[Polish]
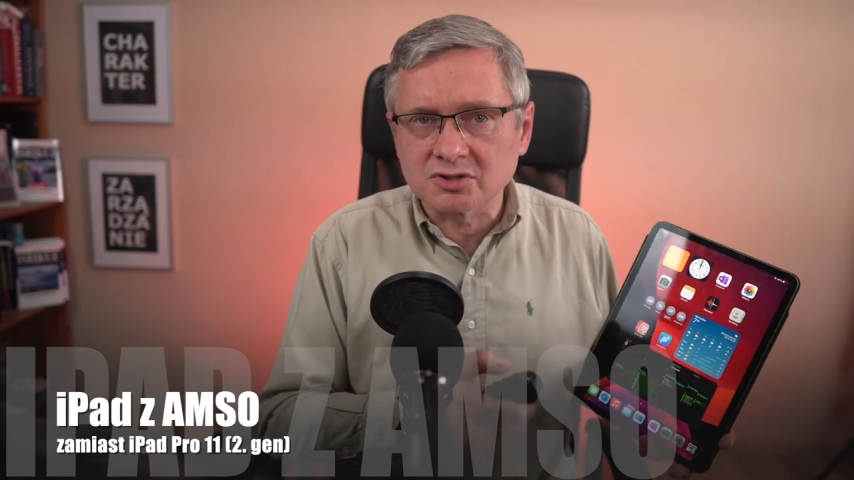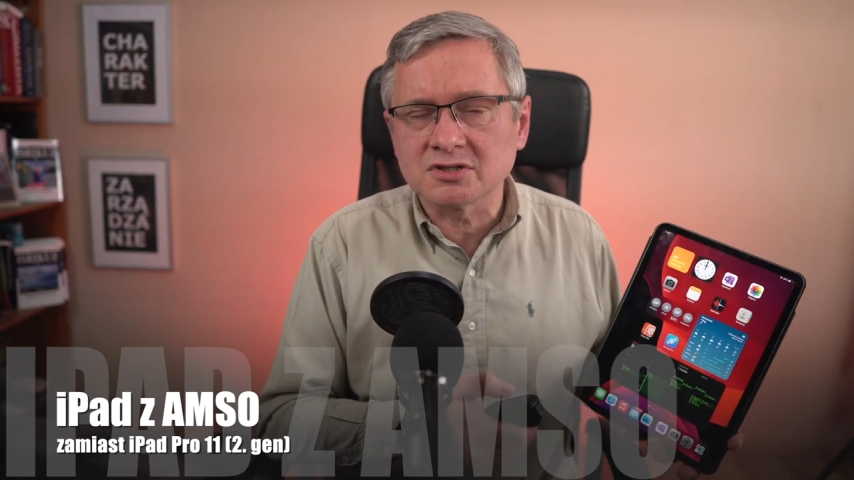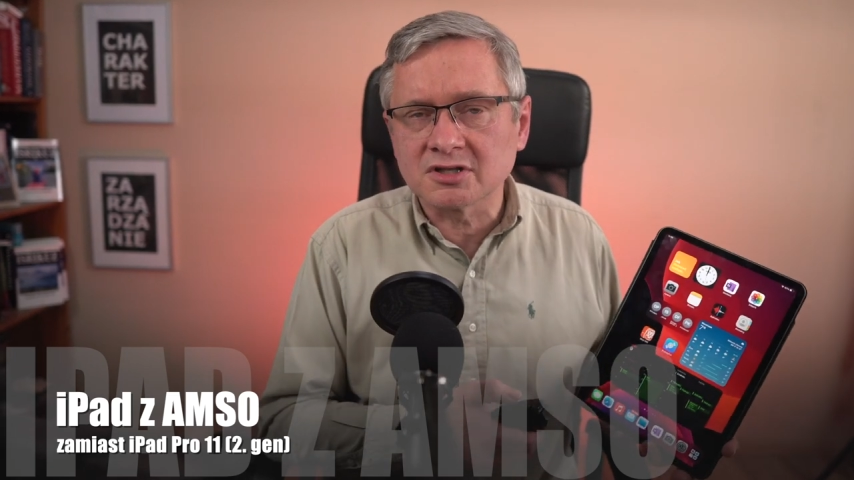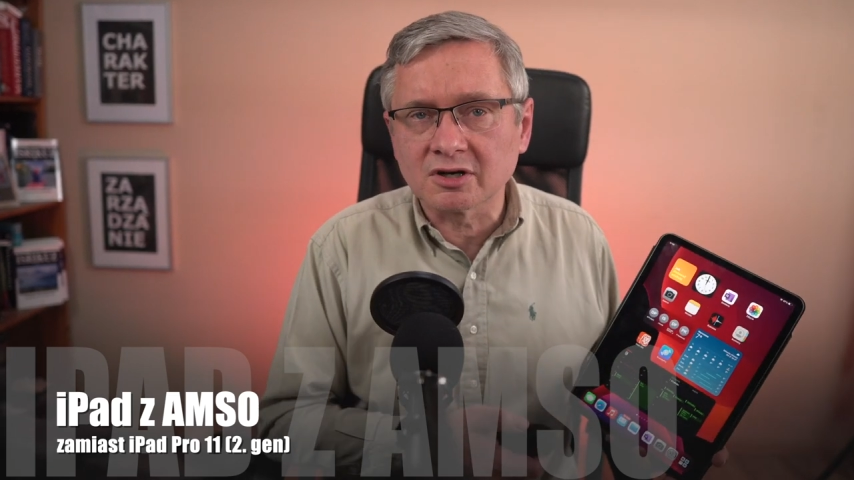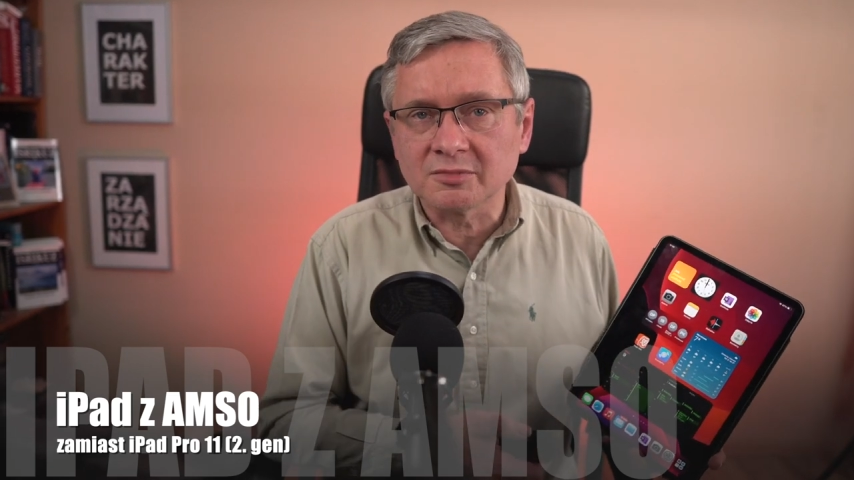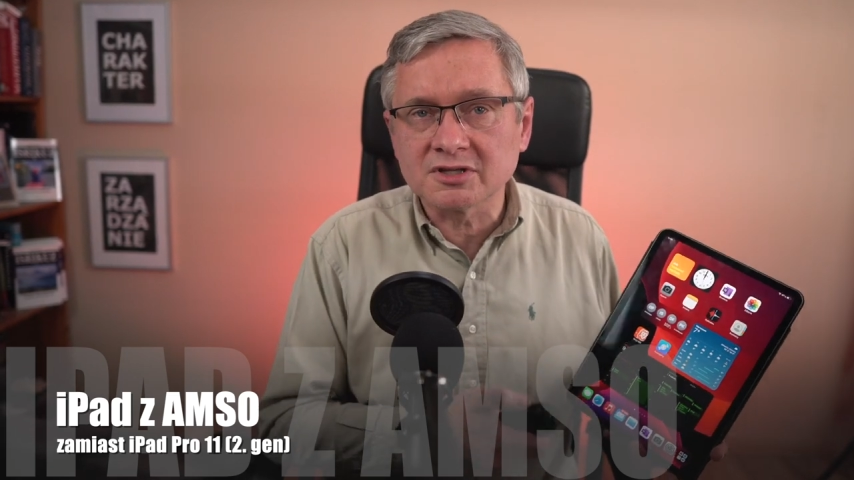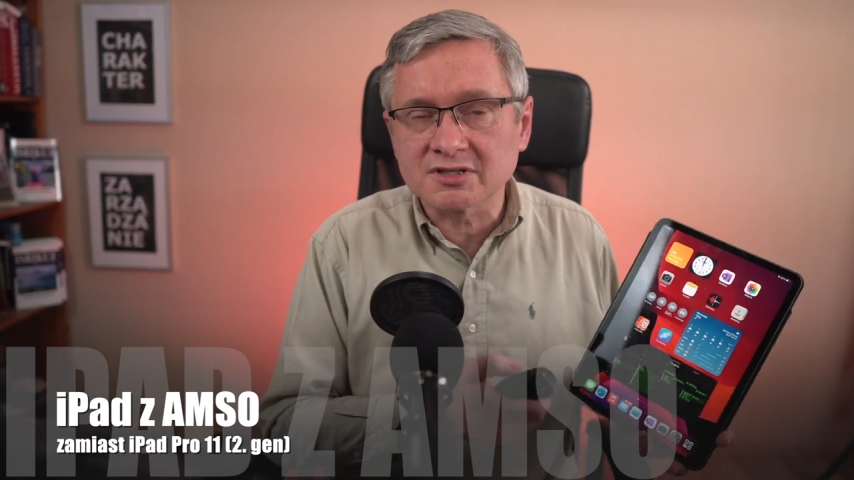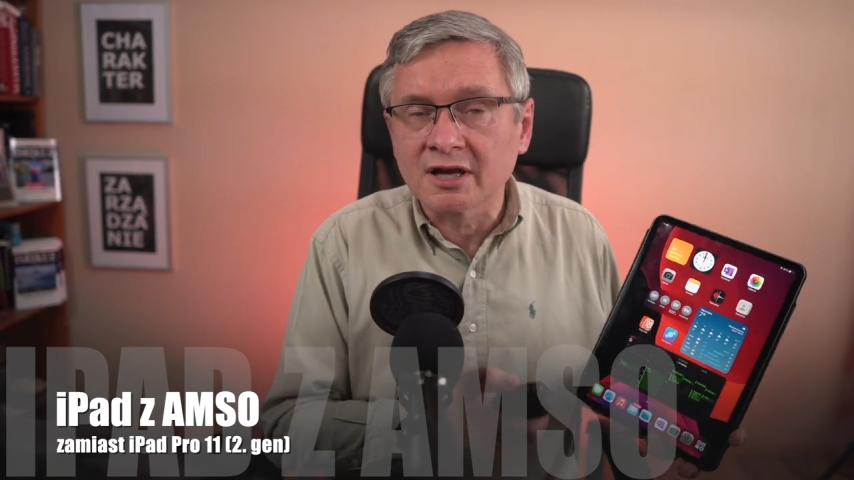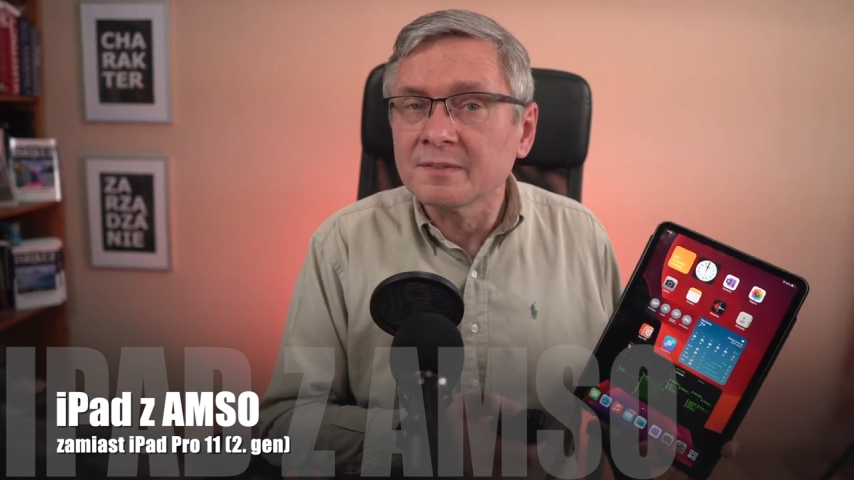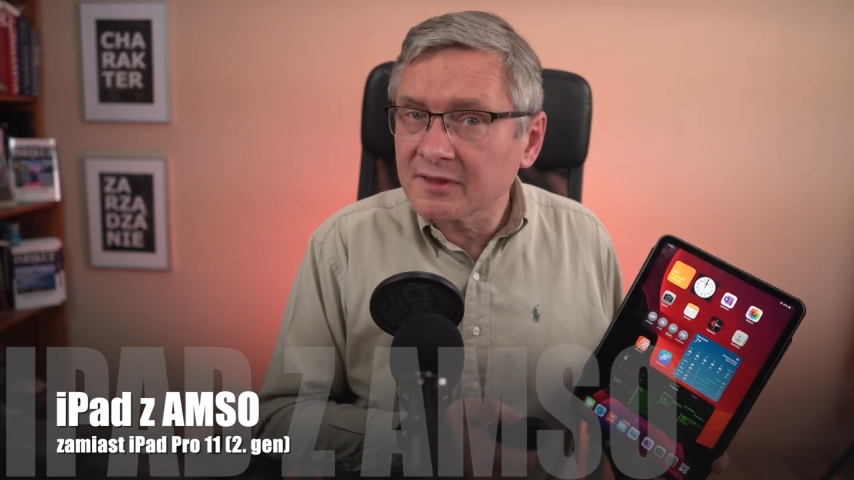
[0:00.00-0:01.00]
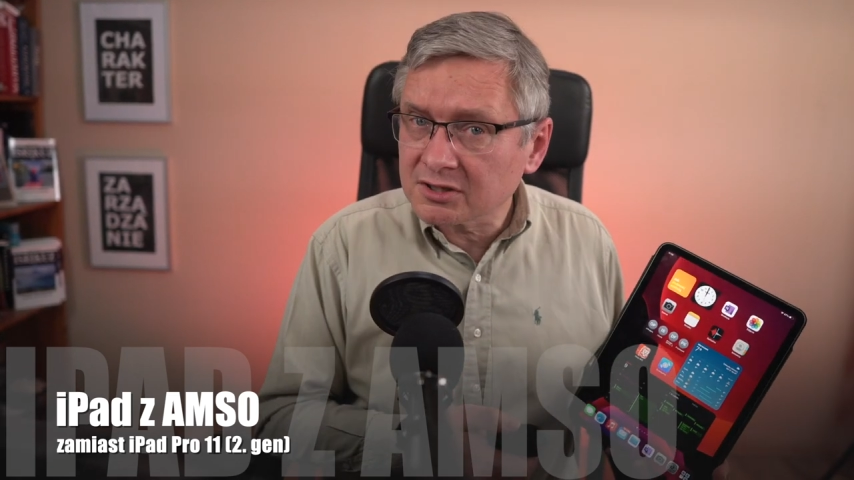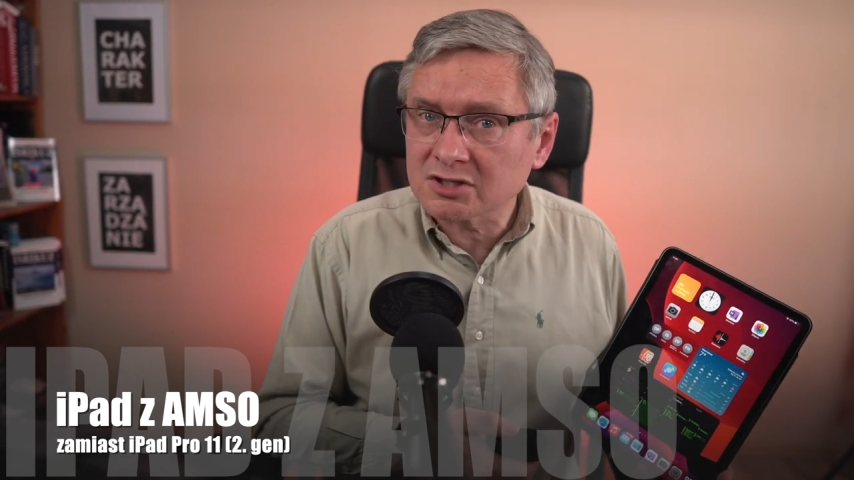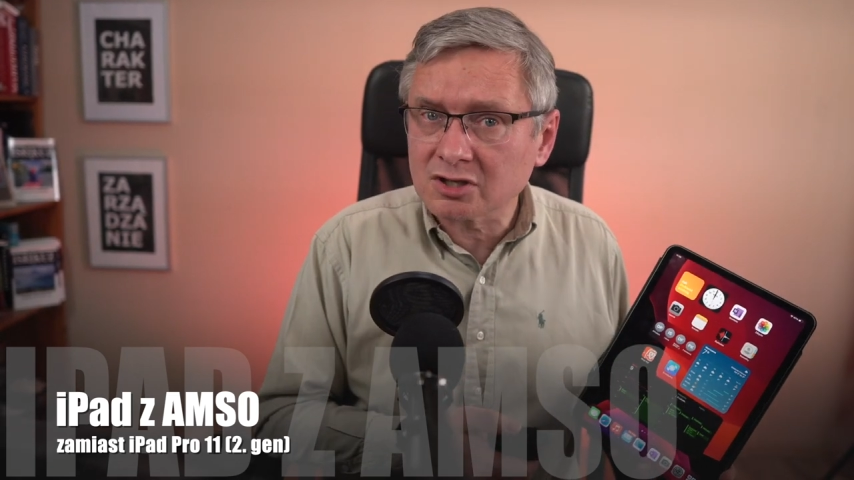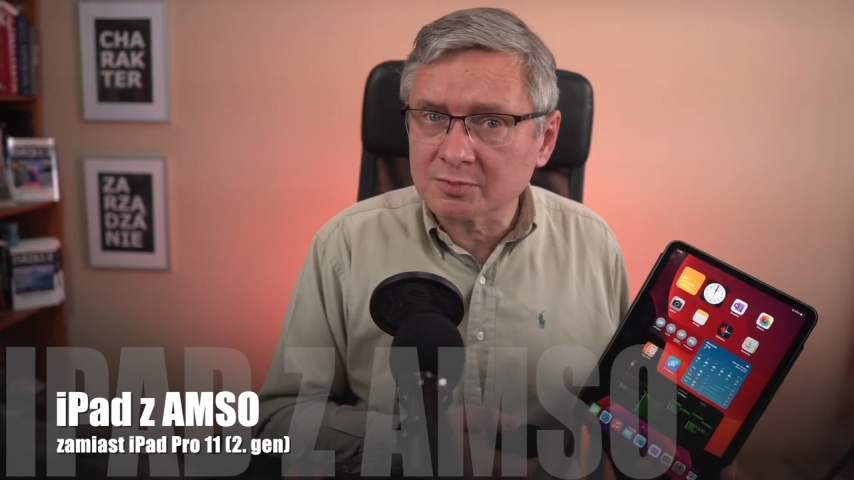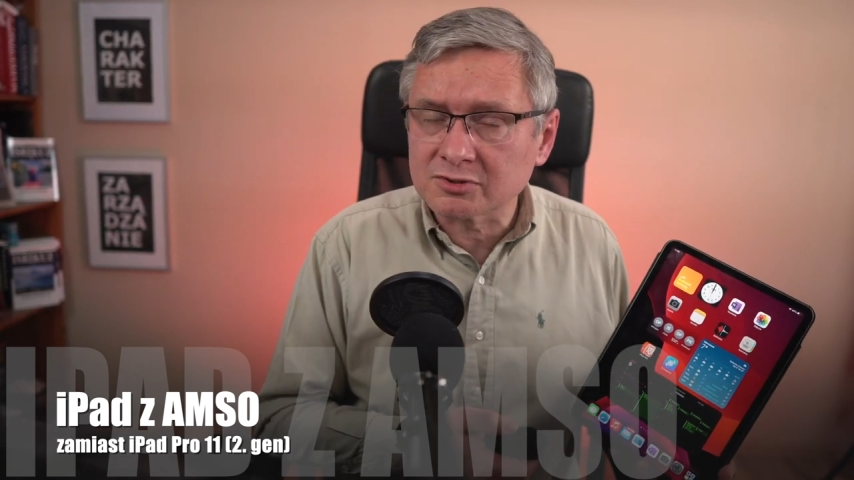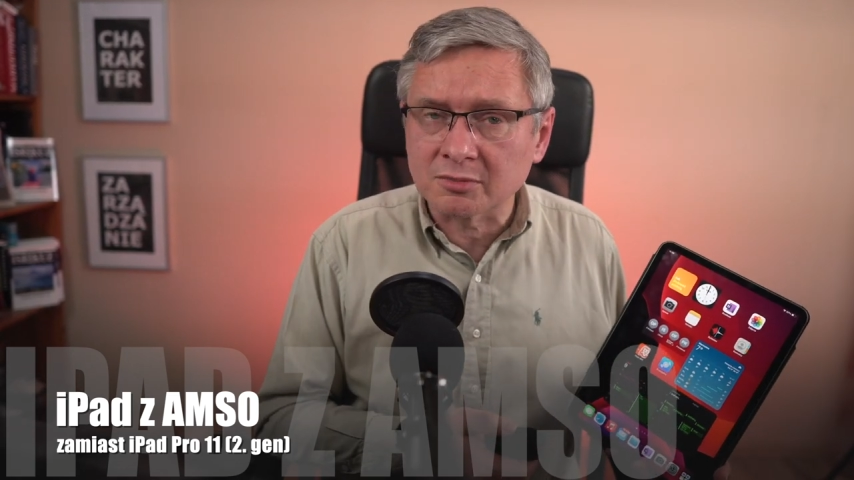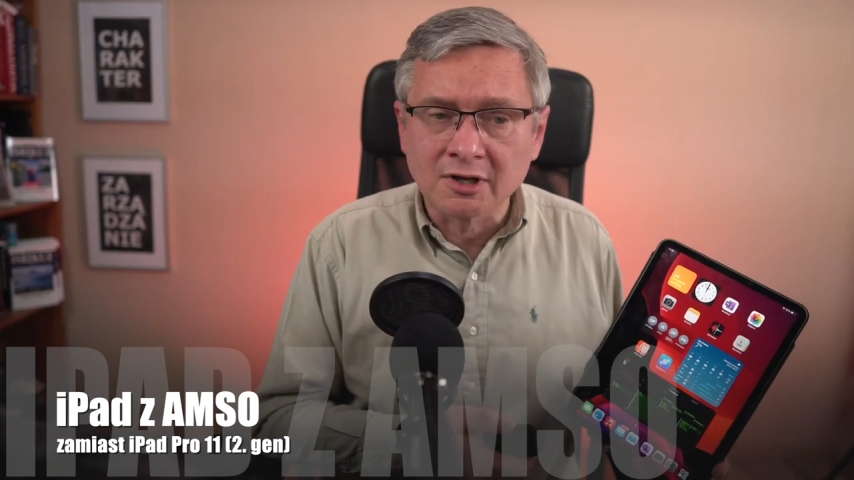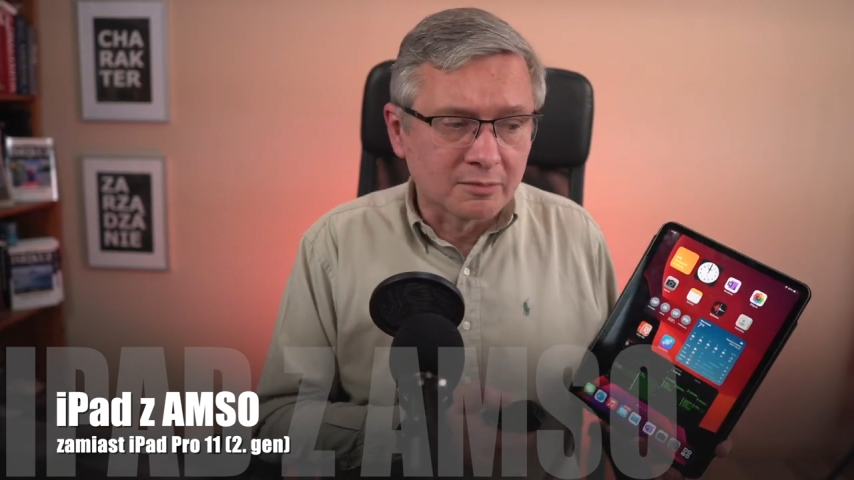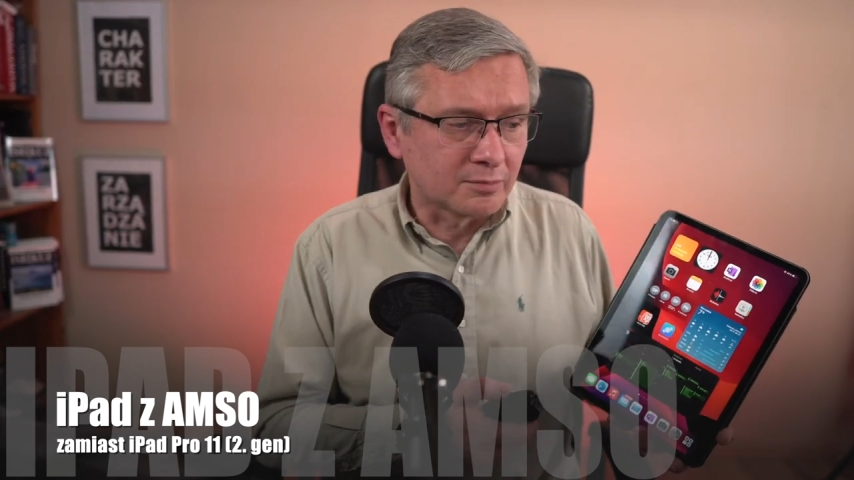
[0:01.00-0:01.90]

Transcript: czy z innego miejsca też jest opcją.